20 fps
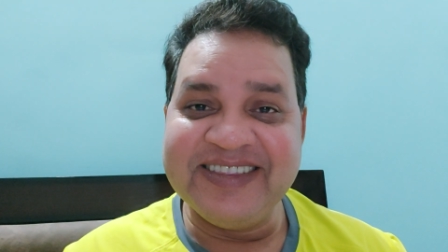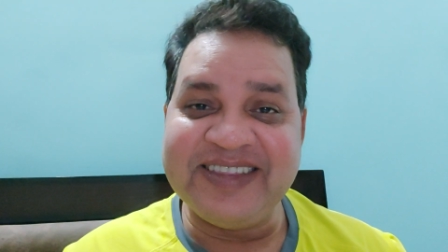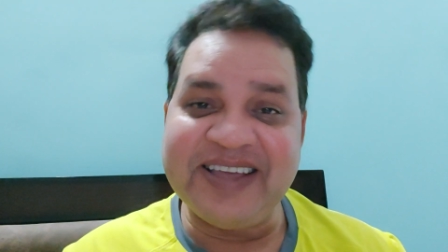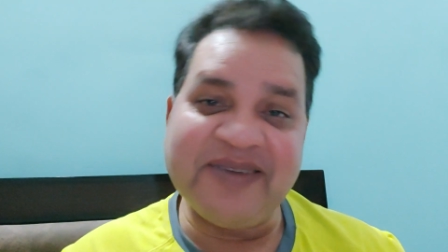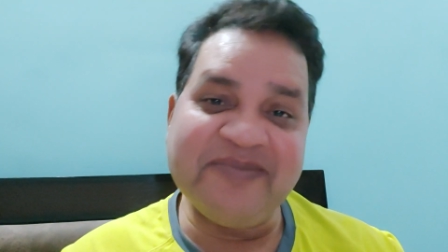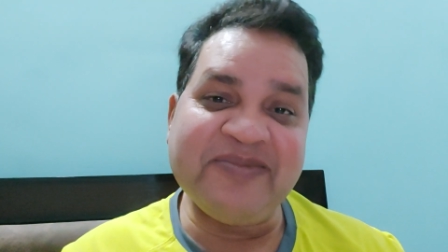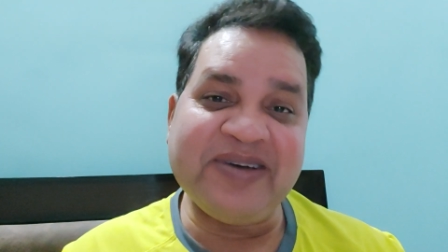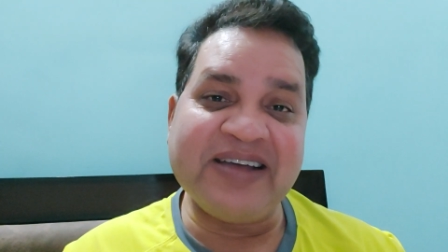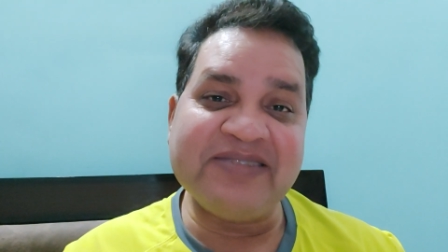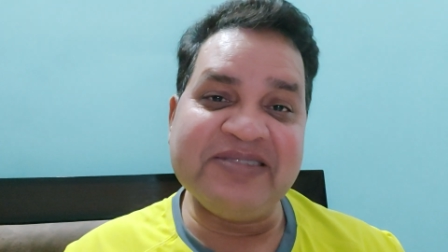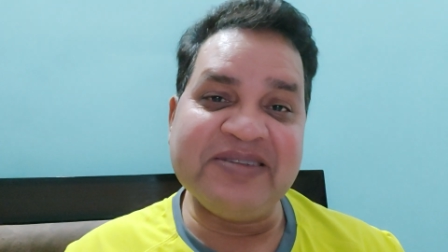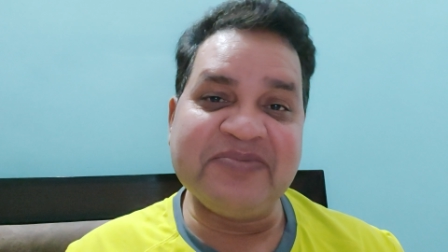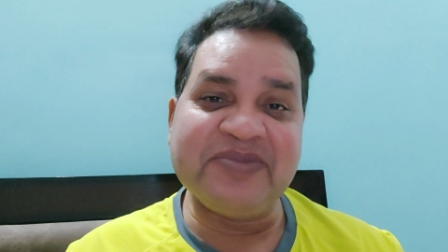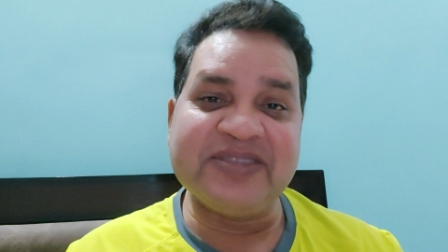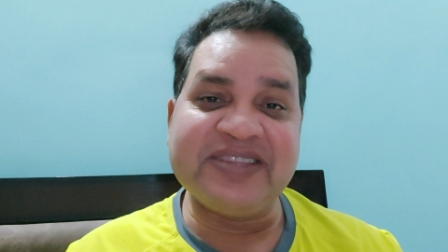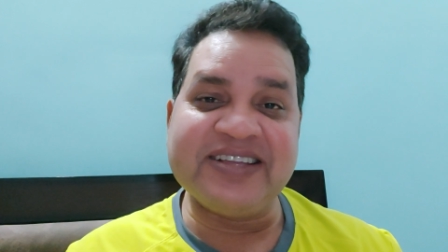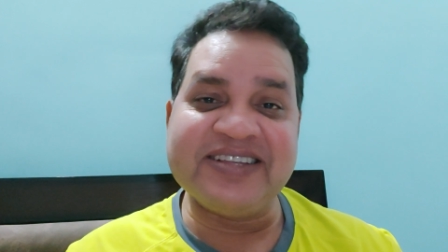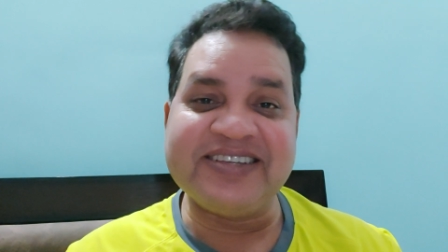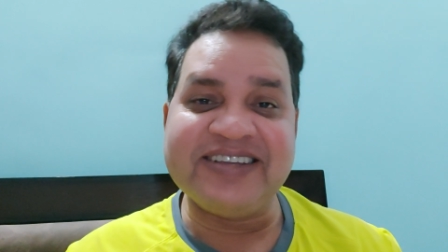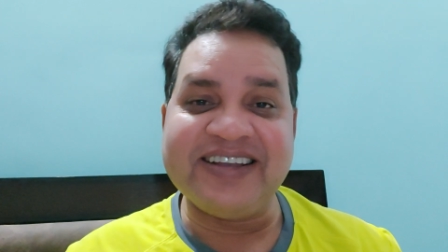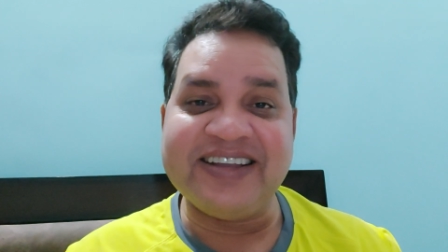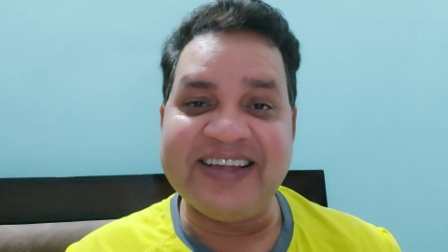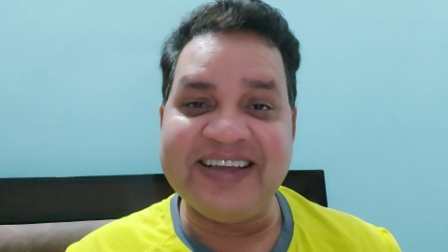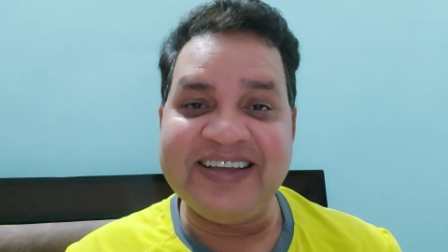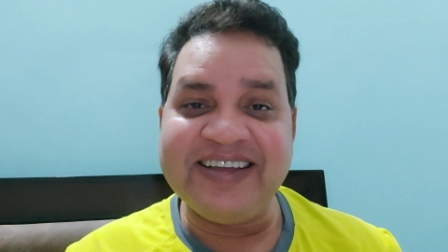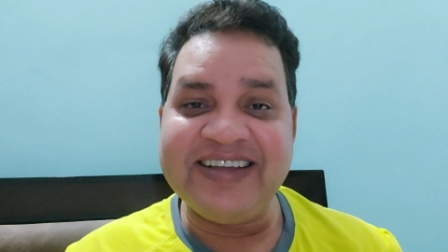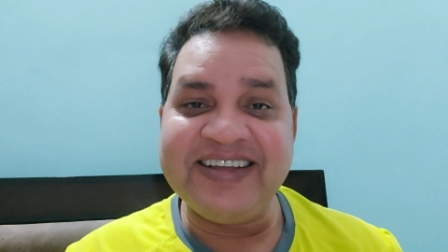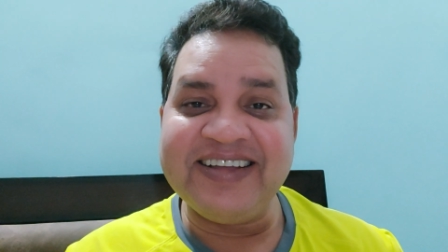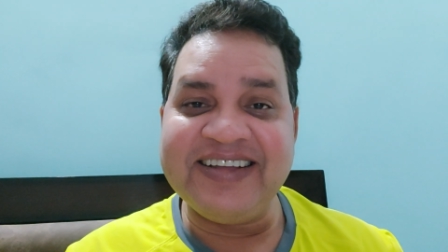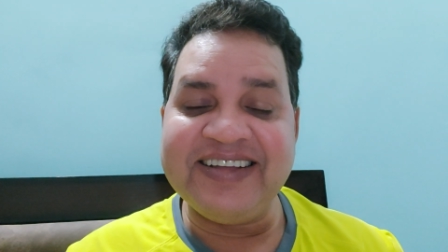तब बाद में पता
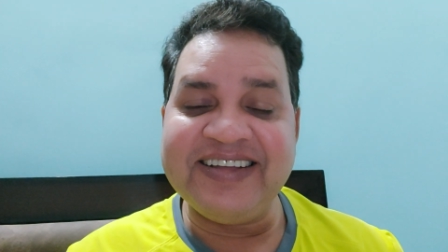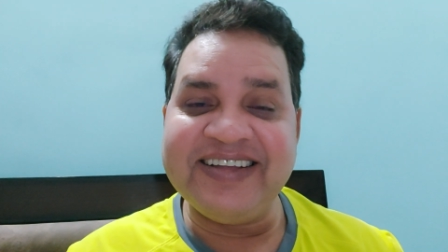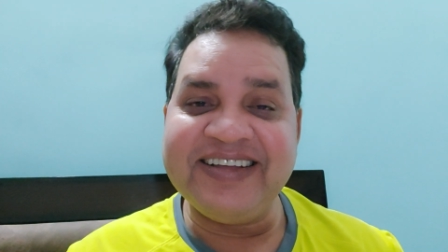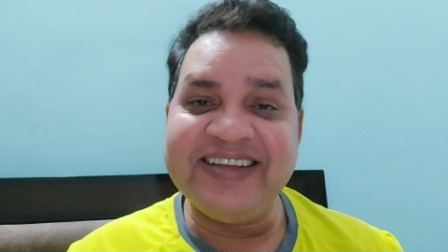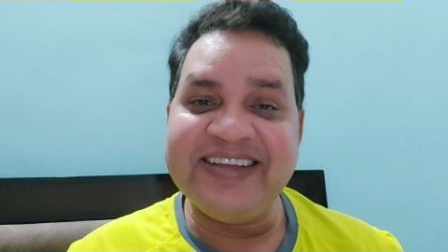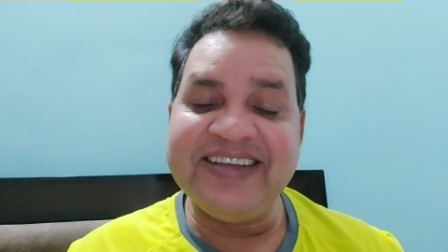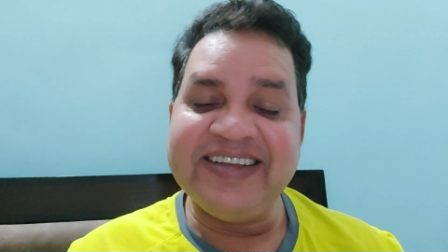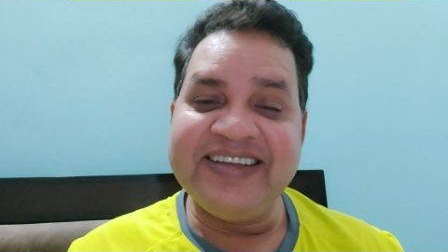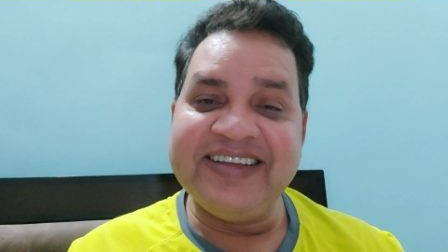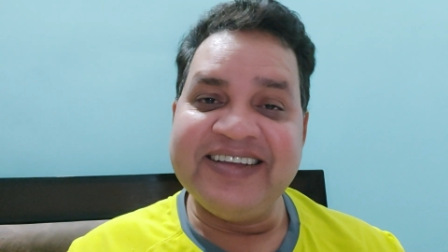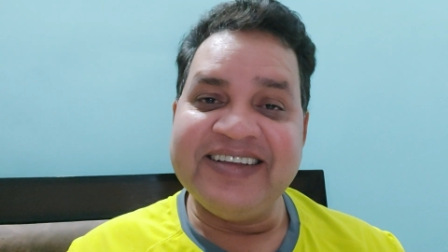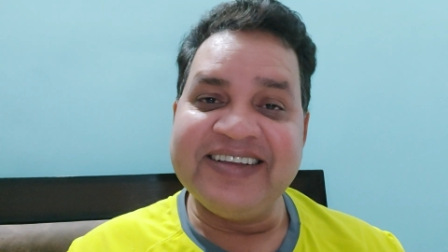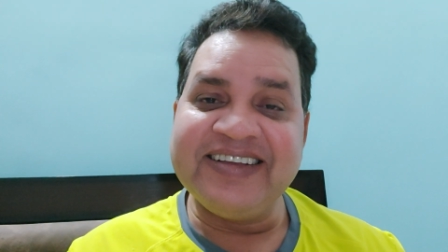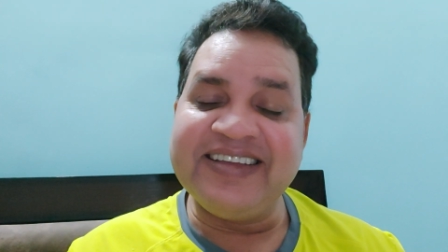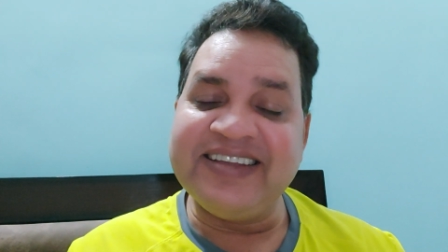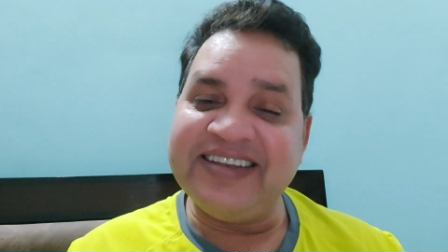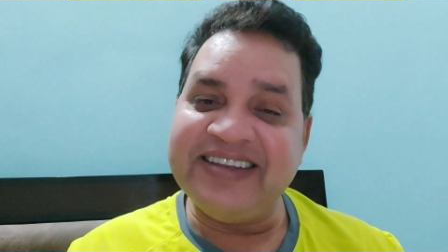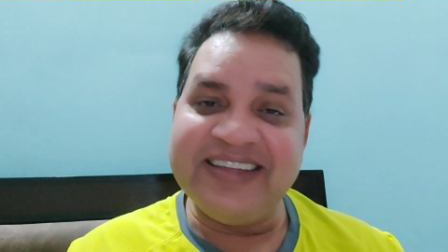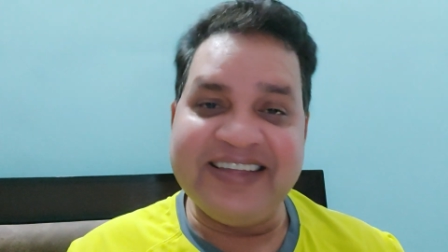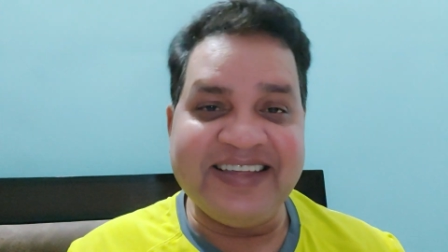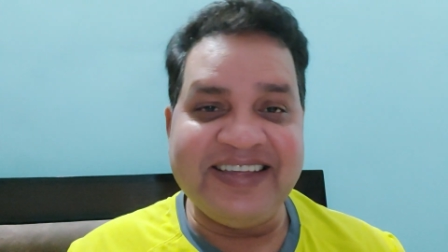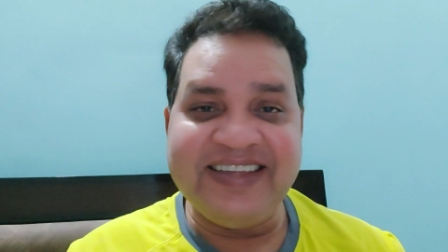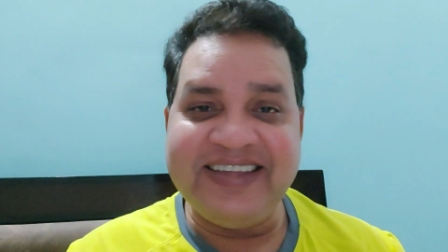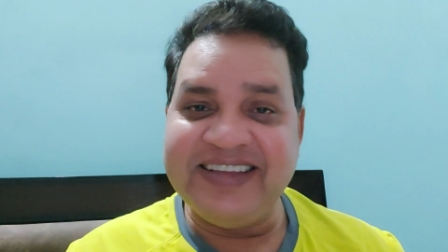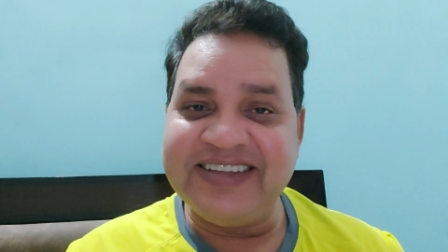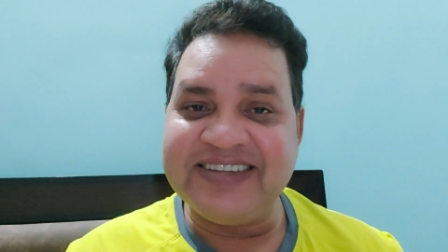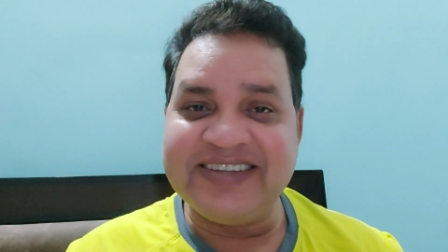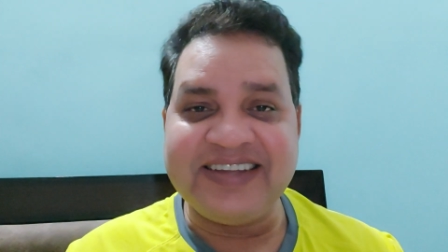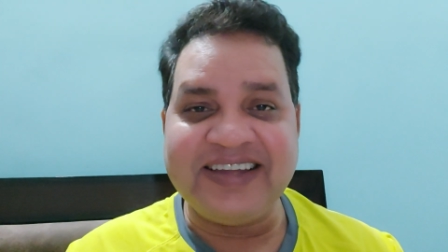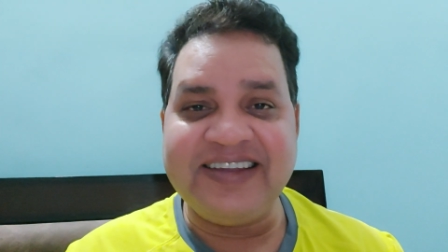चला कि नहीं
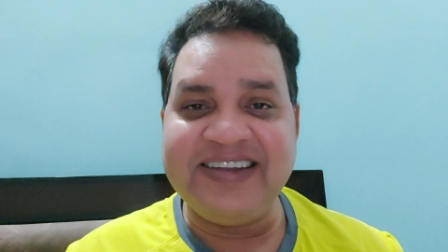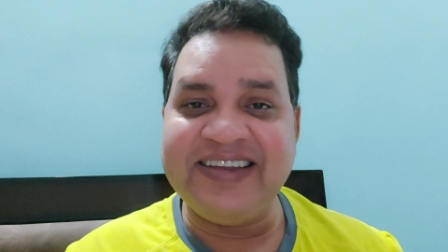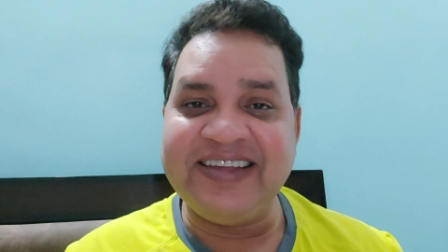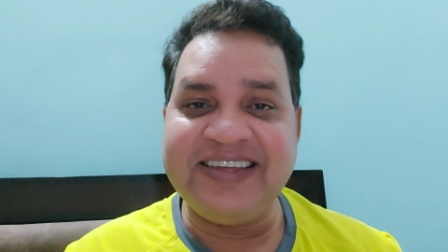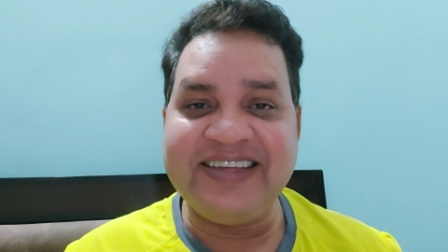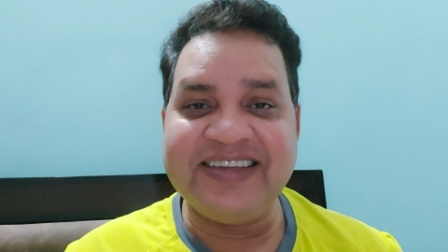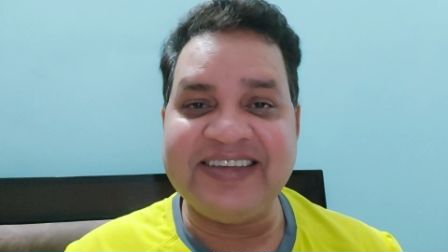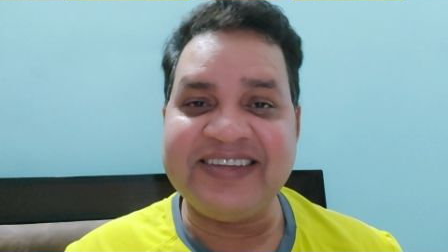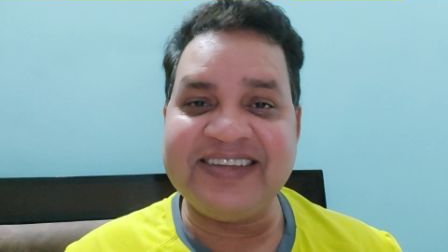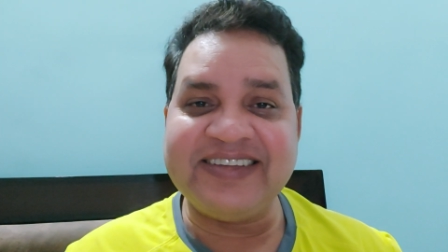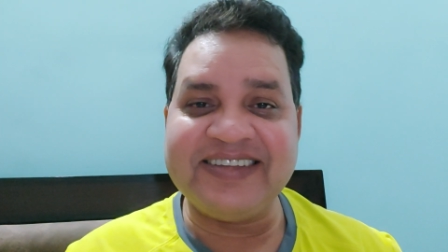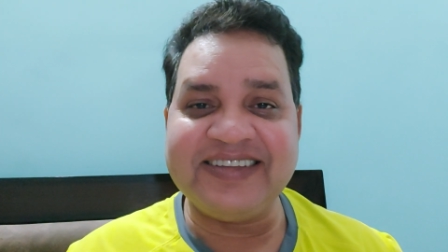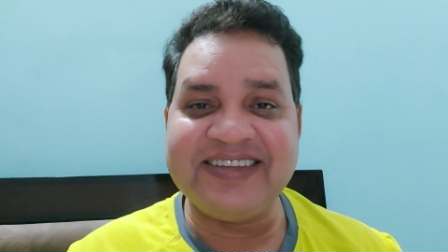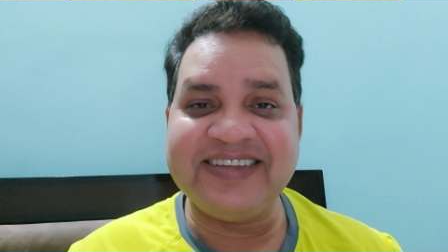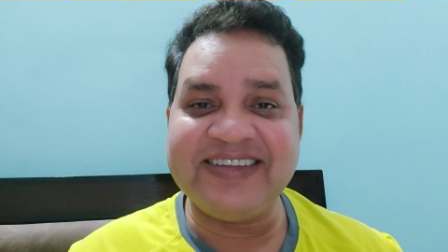ये सही नहीं है